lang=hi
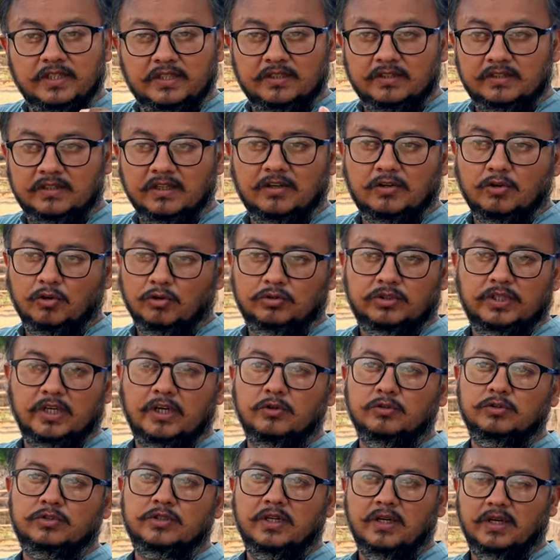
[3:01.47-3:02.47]
दिन तक होता
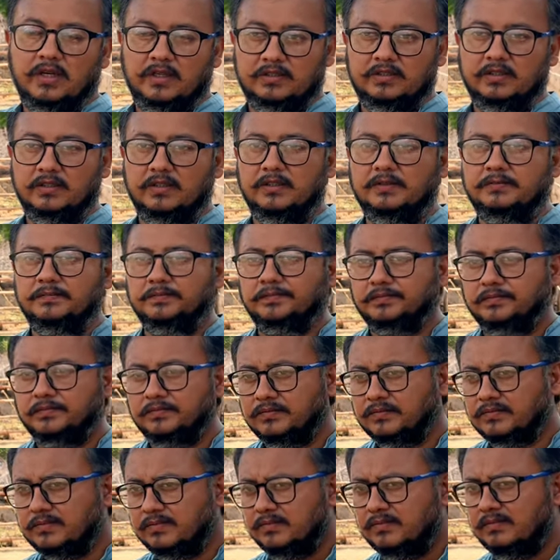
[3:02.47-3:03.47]
है उसका असर
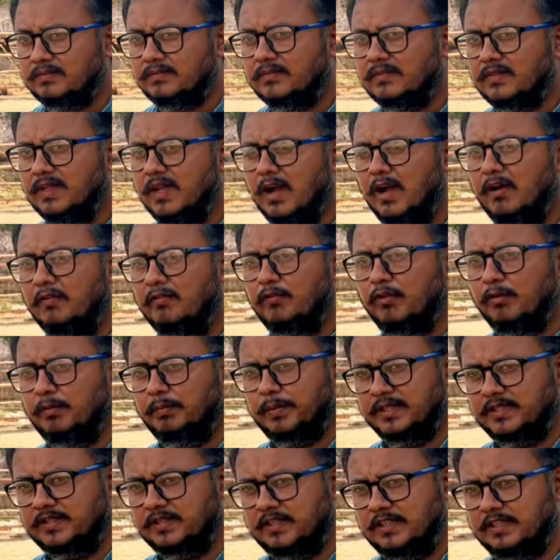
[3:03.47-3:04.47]
अब वो
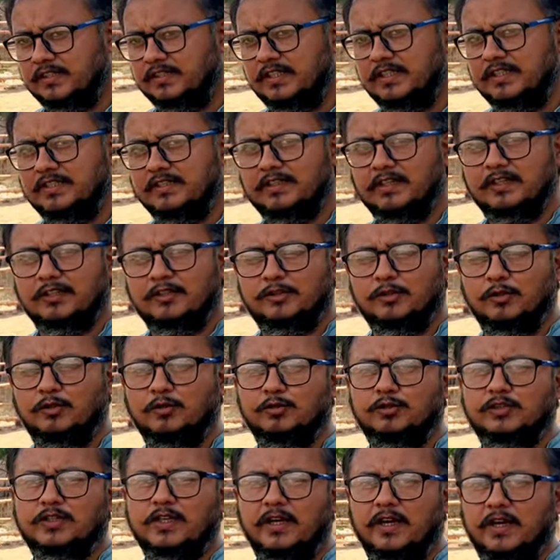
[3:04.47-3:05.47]
25 दिन तक जो
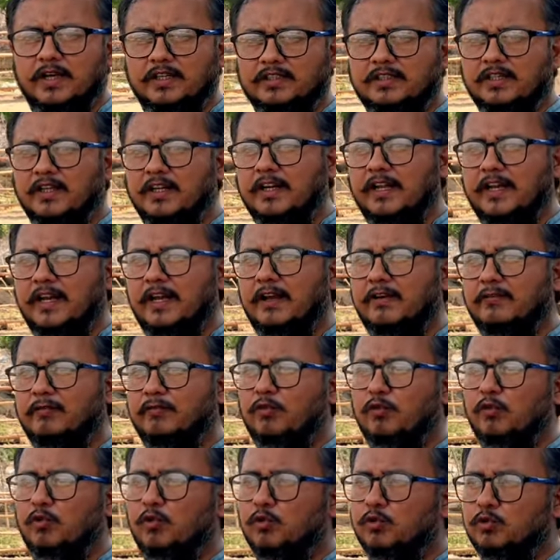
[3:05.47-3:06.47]
उसका असर है
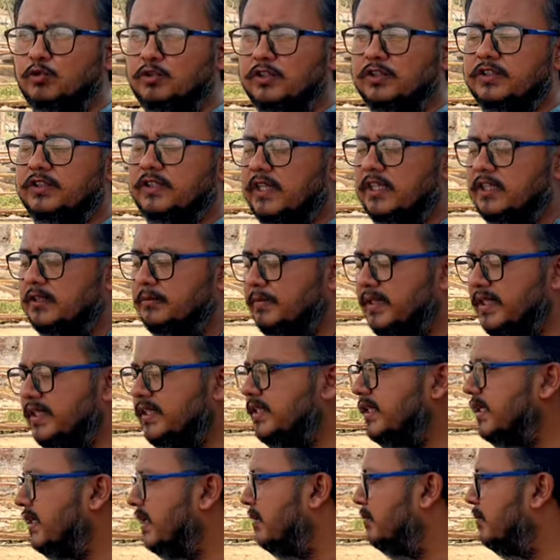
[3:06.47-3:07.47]
वो उस जद में
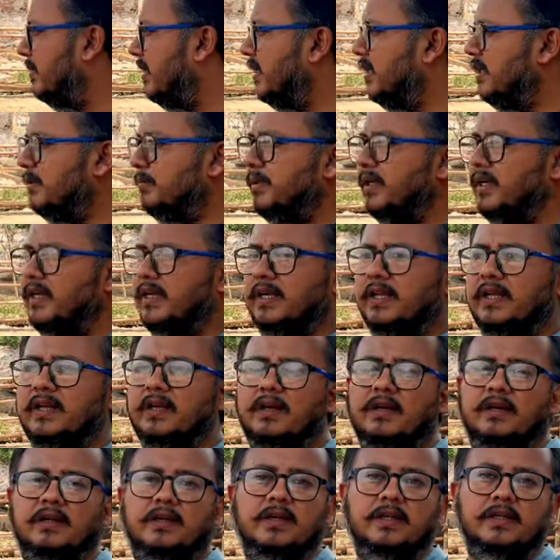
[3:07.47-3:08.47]
ये हमारी भेड़ें
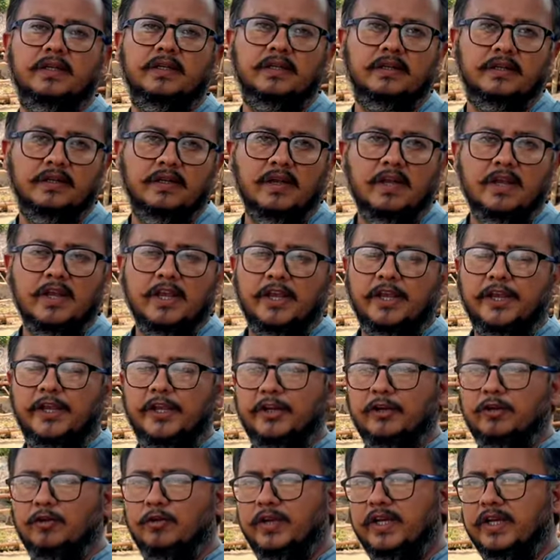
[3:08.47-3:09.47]
आ गई
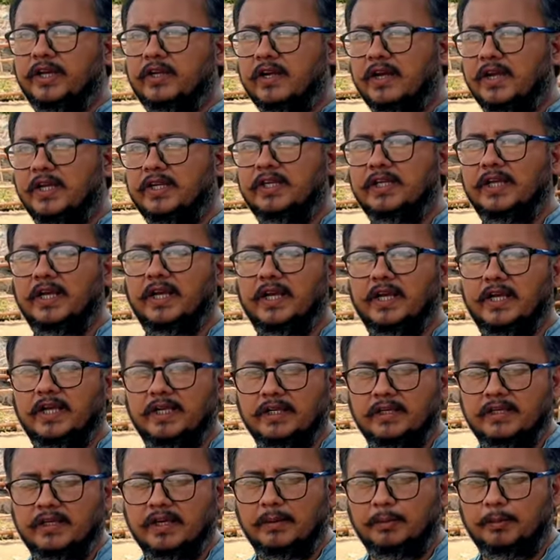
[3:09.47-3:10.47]
इन्होंने खाई है
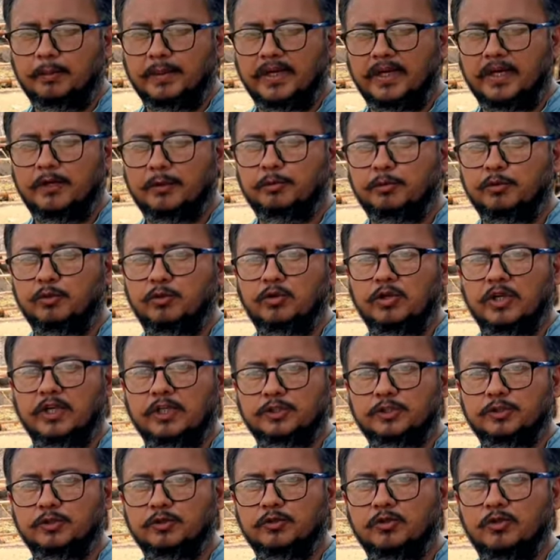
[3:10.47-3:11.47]
इनका पेट फूलना
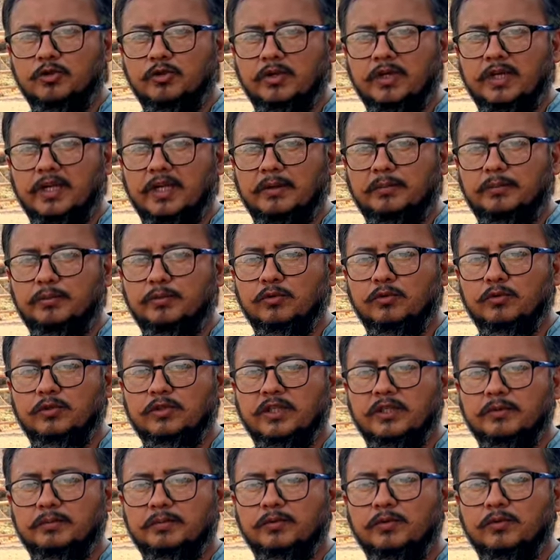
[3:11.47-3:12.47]
शुरू हो गया
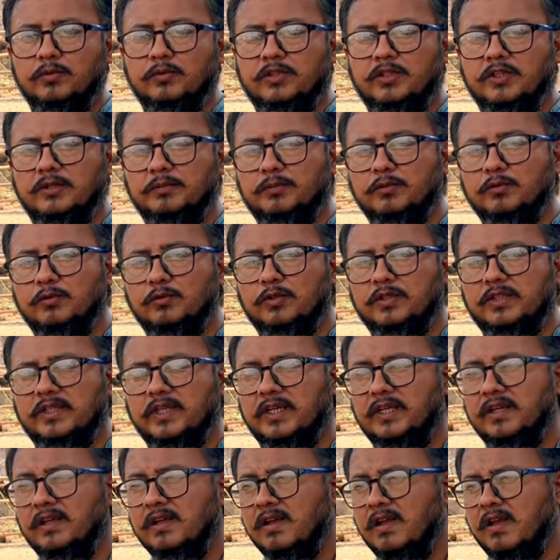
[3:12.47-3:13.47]
फूलते फूलते
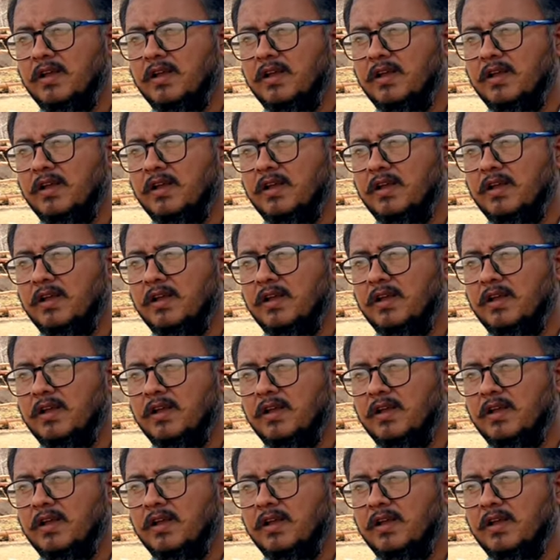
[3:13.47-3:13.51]
फूलते